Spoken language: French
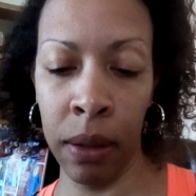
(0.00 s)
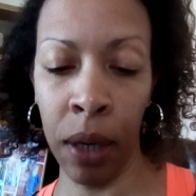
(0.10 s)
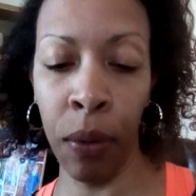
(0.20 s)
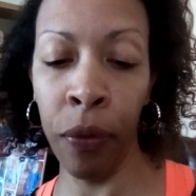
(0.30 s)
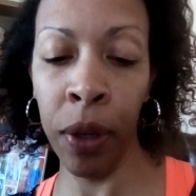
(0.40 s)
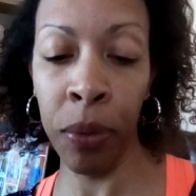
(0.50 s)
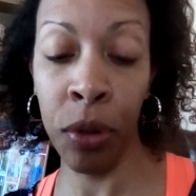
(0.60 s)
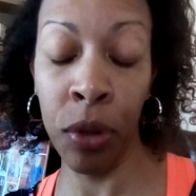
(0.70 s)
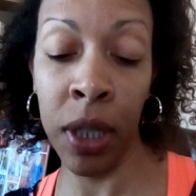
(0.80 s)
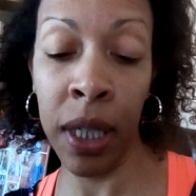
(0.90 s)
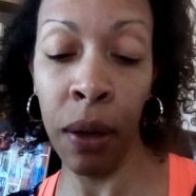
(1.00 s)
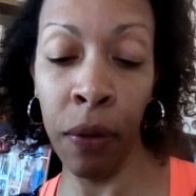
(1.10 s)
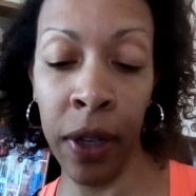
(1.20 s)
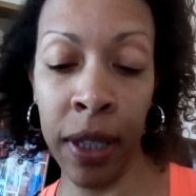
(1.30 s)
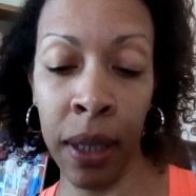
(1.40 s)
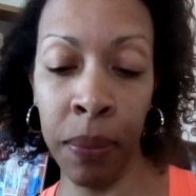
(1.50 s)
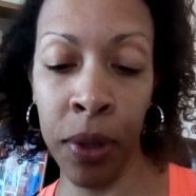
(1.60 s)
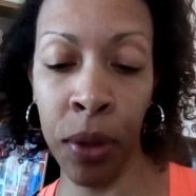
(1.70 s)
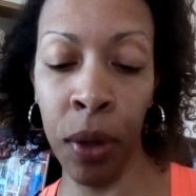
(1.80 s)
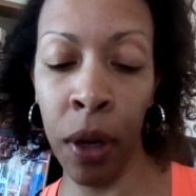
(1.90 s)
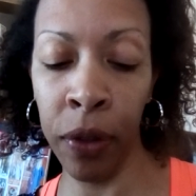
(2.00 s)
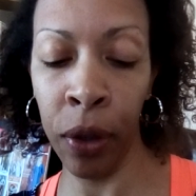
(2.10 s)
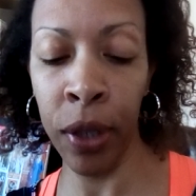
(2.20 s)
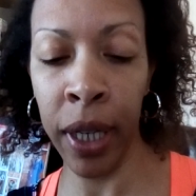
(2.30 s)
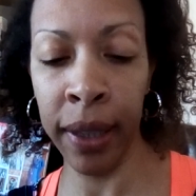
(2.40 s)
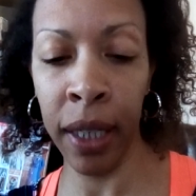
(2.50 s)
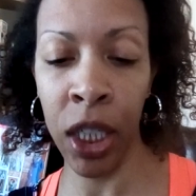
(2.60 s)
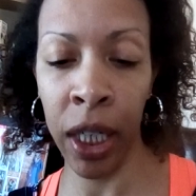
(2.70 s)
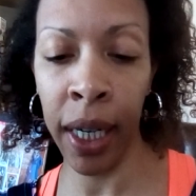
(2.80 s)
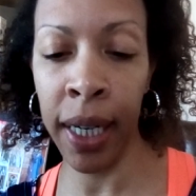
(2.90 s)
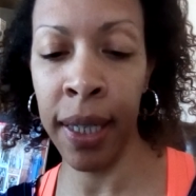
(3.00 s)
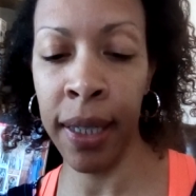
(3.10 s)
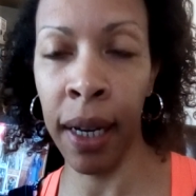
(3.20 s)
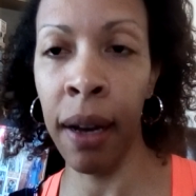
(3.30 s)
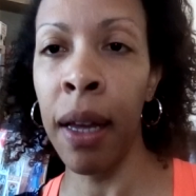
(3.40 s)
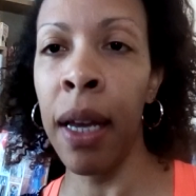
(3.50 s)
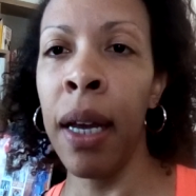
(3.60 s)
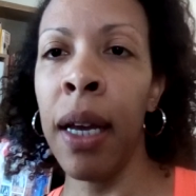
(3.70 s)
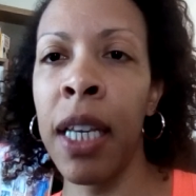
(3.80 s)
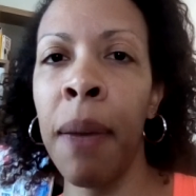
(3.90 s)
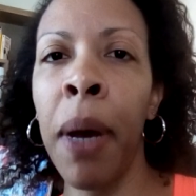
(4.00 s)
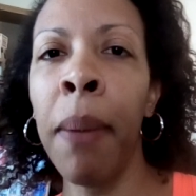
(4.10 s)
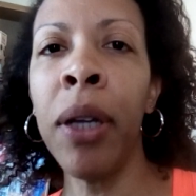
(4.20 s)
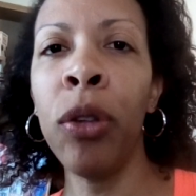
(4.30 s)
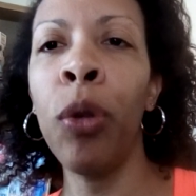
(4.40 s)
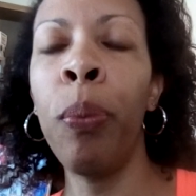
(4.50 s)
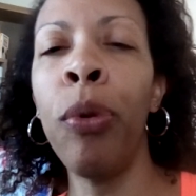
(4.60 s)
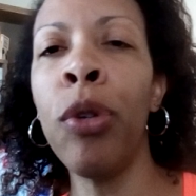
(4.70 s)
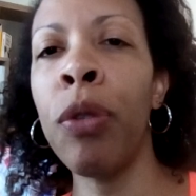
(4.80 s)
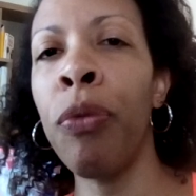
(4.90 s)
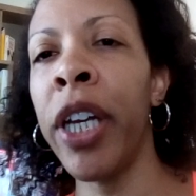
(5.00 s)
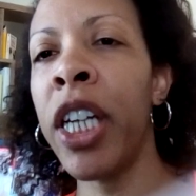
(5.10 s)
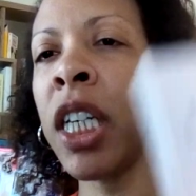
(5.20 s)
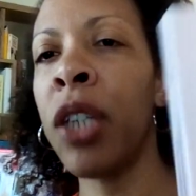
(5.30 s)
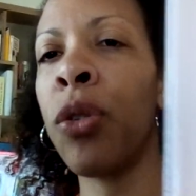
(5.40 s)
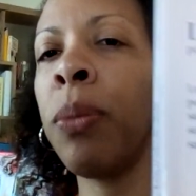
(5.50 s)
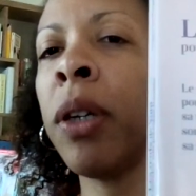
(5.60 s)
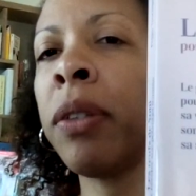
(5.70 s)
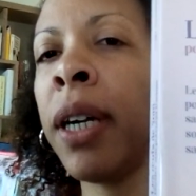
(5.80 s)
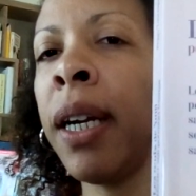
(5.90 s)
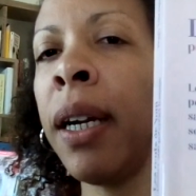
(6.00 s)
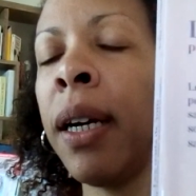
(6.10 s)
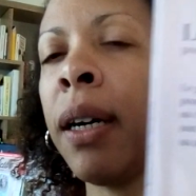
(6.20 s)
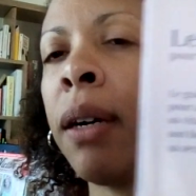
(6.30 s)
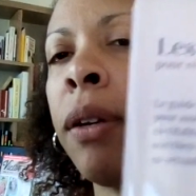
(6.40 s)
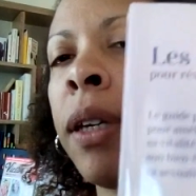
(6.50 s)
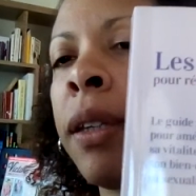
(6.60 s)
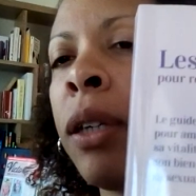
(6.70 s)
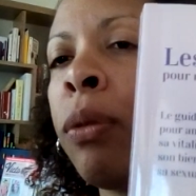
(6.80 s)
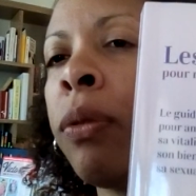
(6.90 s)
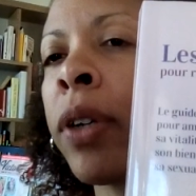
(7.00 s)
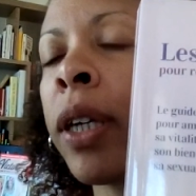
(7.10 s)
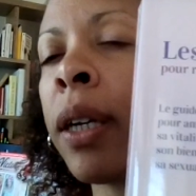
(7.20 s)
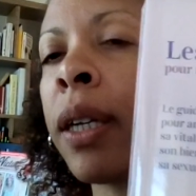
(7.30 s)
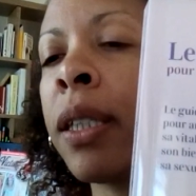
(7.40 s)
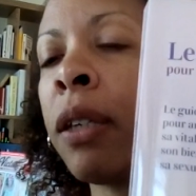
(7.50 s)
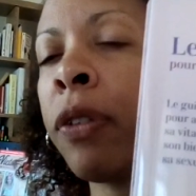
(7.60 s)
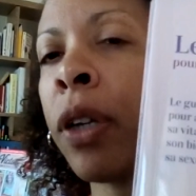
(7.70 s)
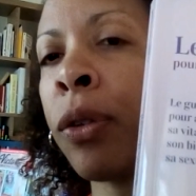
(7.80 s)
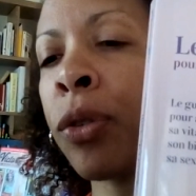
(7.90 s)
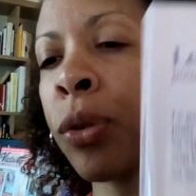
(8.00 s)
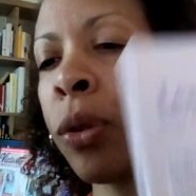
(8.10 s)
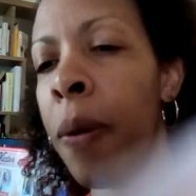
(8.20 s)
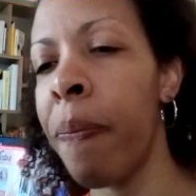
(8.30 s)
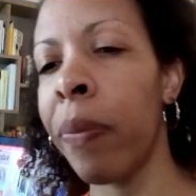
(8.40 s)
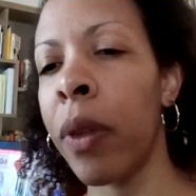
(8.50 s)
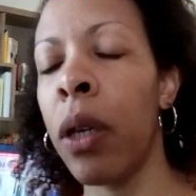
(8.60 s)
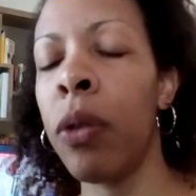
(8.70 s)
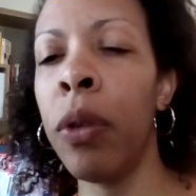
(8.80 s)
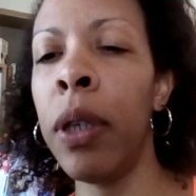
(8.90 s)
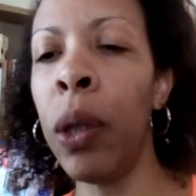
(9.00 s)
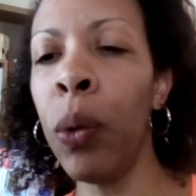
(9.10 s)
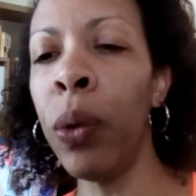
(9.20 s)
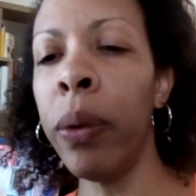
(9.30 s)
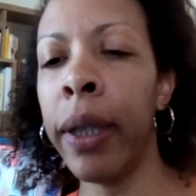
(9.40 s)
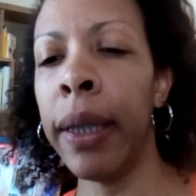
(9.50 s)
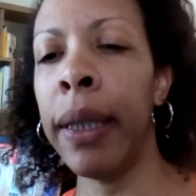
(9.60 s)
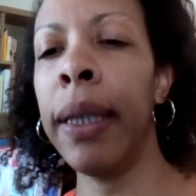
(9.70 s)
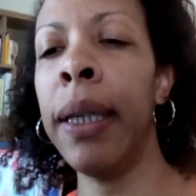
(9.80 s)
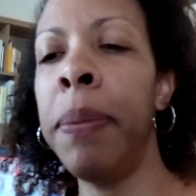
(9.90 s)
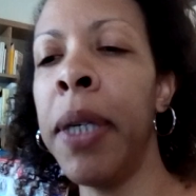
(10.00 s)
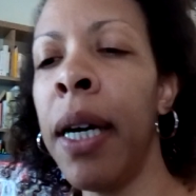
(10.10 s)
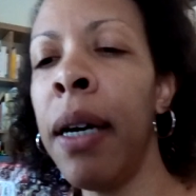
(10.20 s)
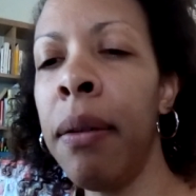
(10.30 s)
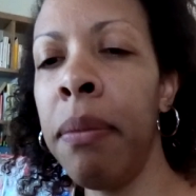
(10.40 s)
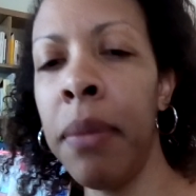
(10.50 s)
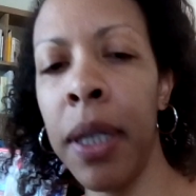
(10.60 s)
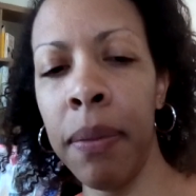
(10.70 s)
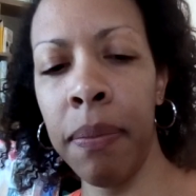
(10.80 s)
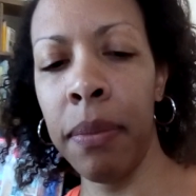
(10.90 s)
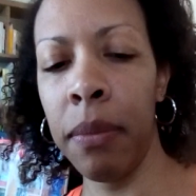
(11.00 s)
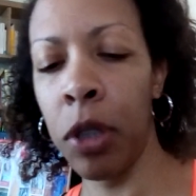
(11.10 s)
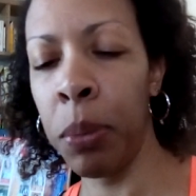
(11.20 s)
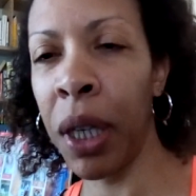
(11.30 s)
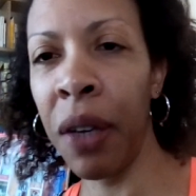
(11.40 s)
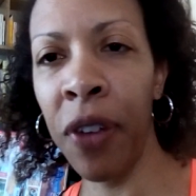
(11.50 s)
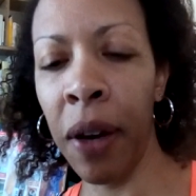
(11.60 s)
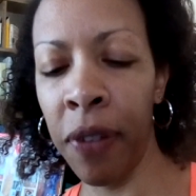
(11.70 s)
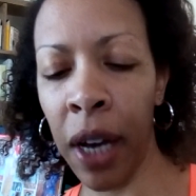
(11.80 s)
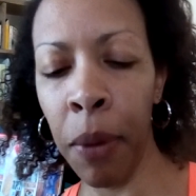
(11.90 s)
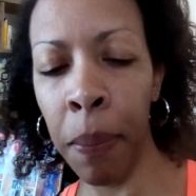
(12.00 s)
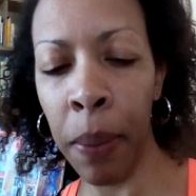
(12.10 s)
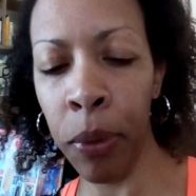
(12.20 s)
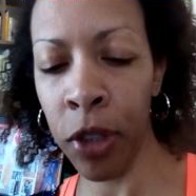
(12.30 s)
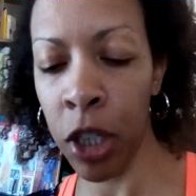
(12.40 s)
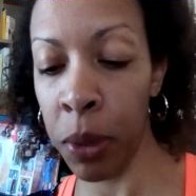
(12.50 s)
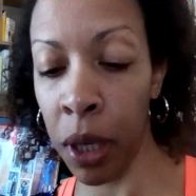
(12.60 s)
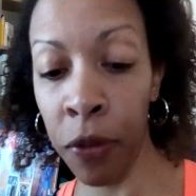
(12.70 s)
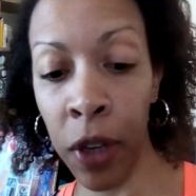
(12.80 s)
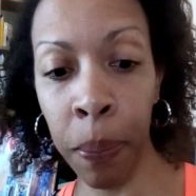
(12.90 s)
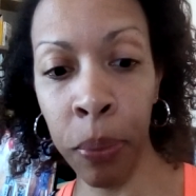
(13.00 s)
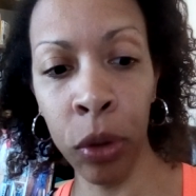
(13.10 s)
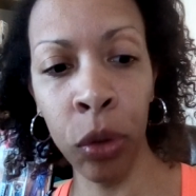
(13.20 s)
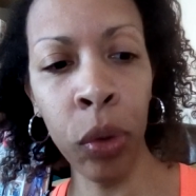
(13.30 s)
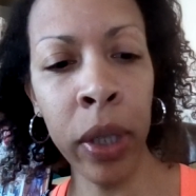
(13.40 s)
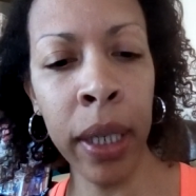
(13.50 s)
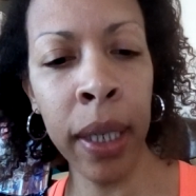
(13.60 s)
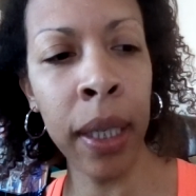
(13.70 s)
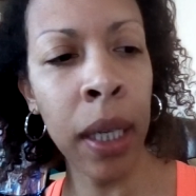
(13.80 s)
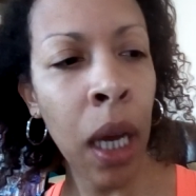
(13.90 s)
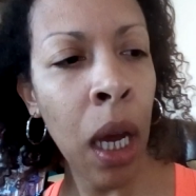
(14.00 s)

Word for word: euh, confirme ce que je dis en fait, hein, puisque l'œuf est relié à tel chakra, etc. Ça va permettre de plus voyager avec son mental et découvrir les différents œufs. Celui dis loup, il est bien, mais je m'y réfère vraiment pas pour ça. Je m'y réfère pour toutes les.